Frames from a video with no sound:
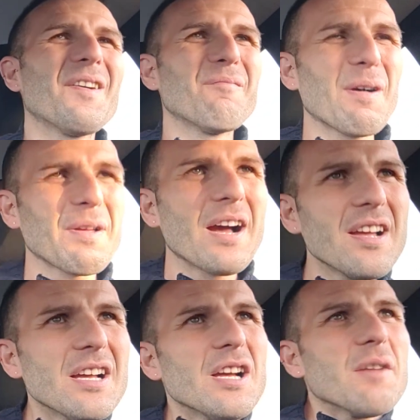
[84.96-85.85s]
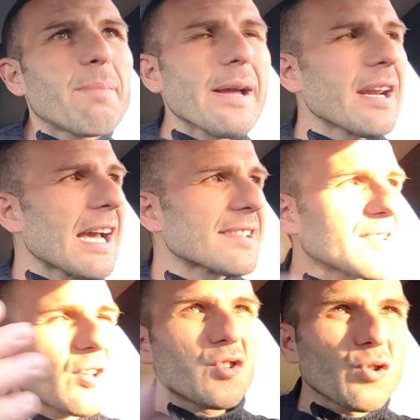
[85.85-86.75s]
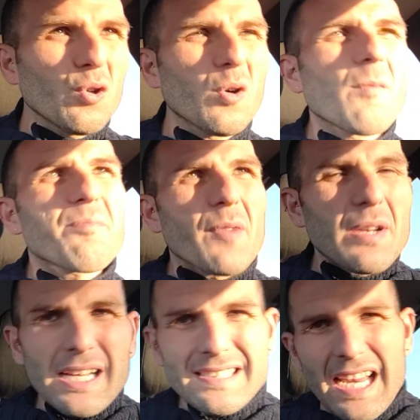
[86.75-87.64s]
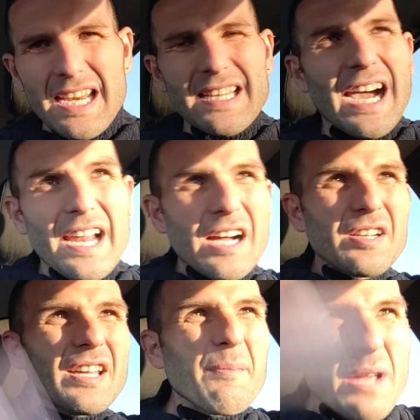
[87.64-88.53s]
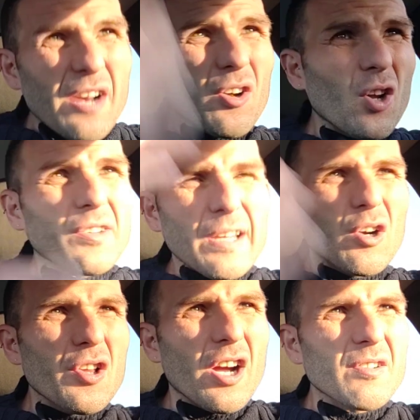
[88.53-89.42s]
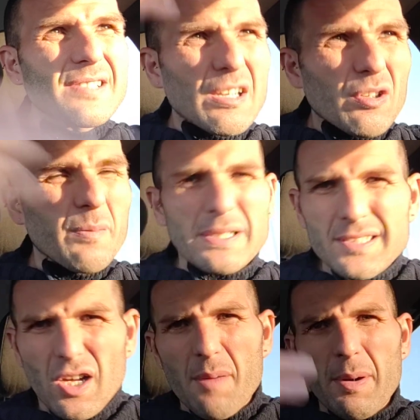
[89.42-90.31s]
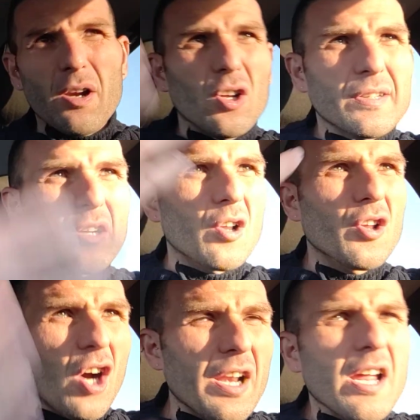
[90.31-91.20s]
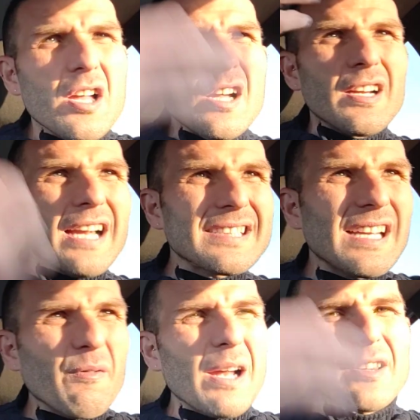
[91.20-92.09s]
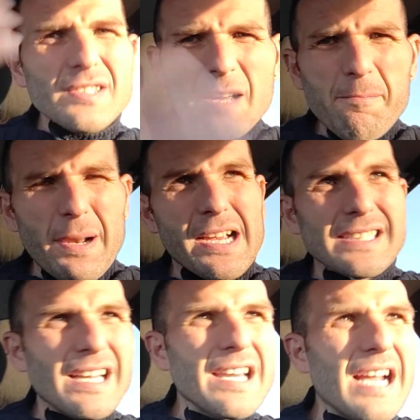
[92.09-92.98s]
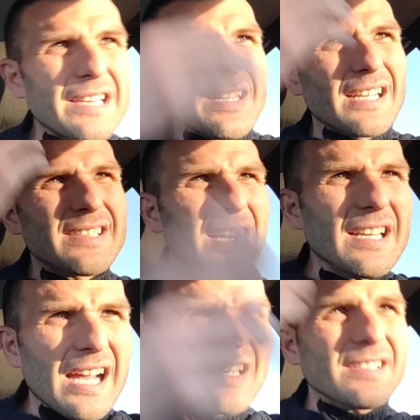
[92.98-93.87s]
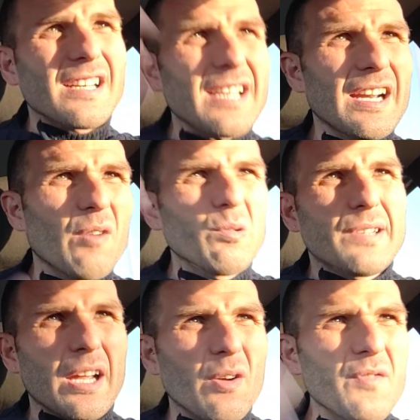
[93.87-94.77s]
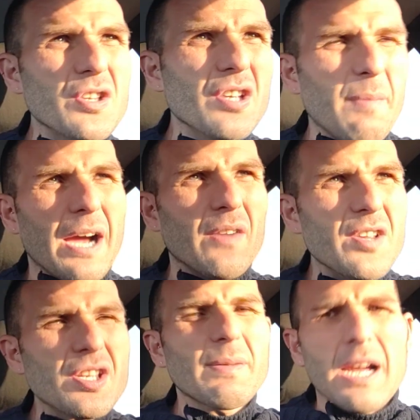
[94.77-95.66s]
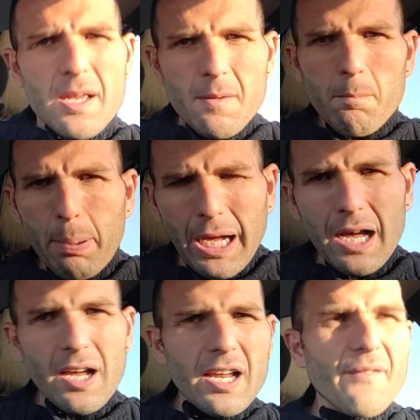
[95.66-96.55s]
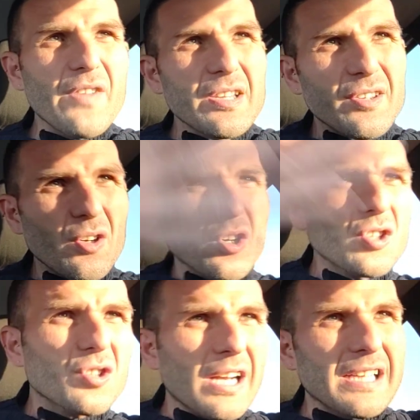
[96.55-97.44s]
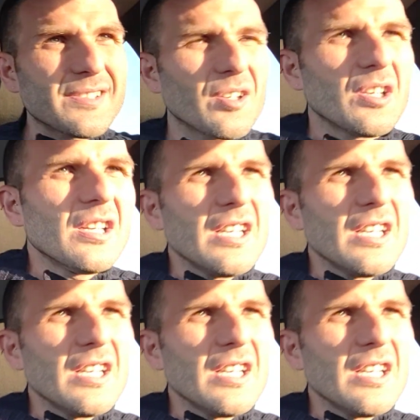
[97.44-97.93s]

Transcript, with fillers: mamma mia, per il resto giù la Salernitana che mi hanno rotto i coglioni un sacco di persone mi hanno rotto i coglioni la se... guardo sempre in casa degli altri la Salernitana, Salernitana ultima non vince mai non vince mai ah, e ha vinto contro la Lazio